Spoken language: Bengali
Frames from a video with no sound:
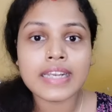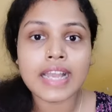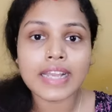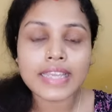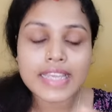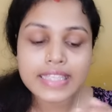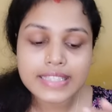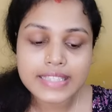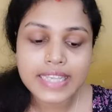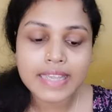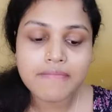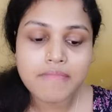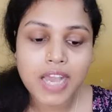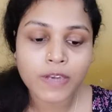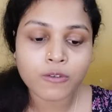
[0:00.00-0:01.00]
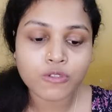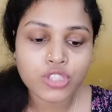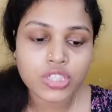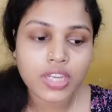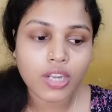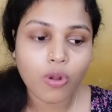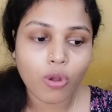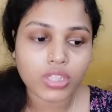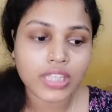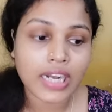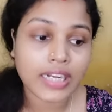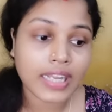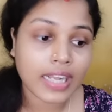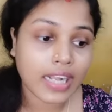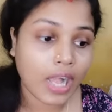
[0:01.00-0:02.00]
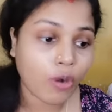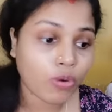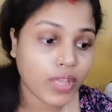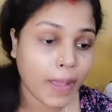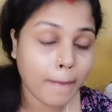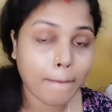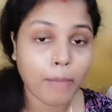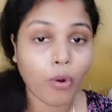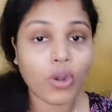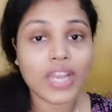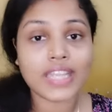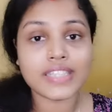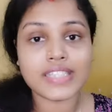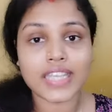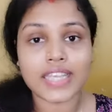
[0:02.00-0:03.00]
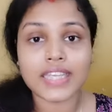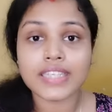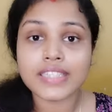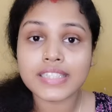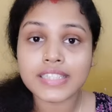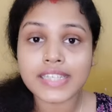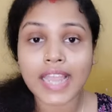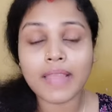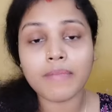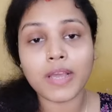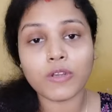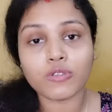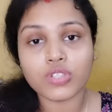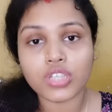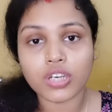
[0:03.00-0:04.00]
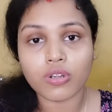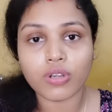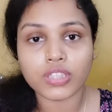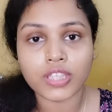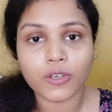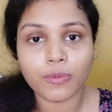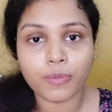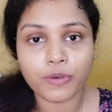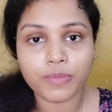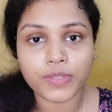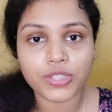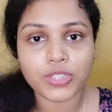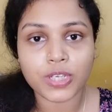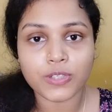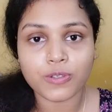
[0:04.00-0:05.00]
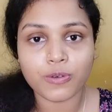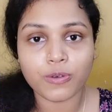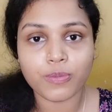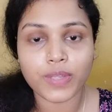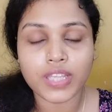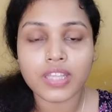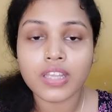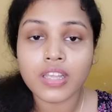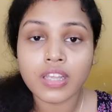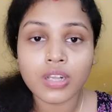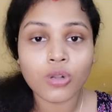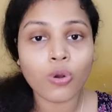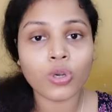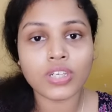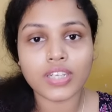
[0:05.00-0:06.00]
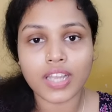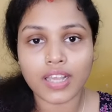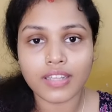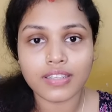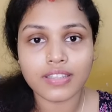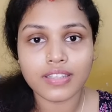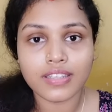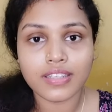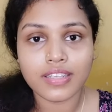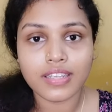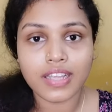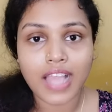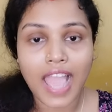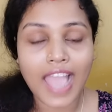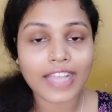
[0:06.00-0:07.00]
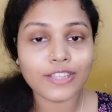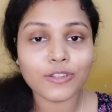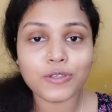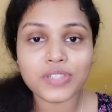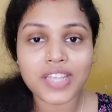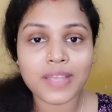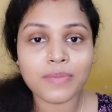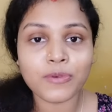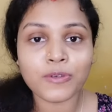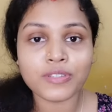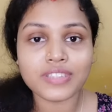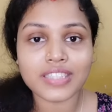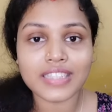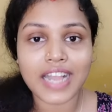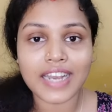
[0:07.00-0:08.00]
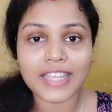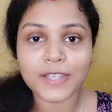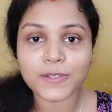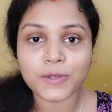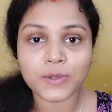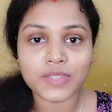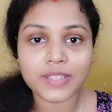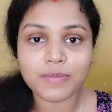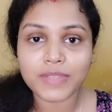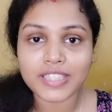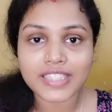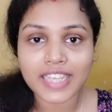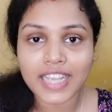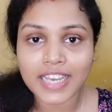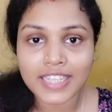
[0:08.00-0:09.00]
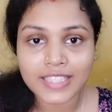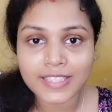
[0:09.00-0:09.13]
নাকি যে মানুষটা কথাটা কাউকে বলেছে সেই মানুষটার কথার ওপর বিশ্বাস করবে কোনটা এক তো সেই মুহূর্তে দাঁড়িয়ে দাস সেখানে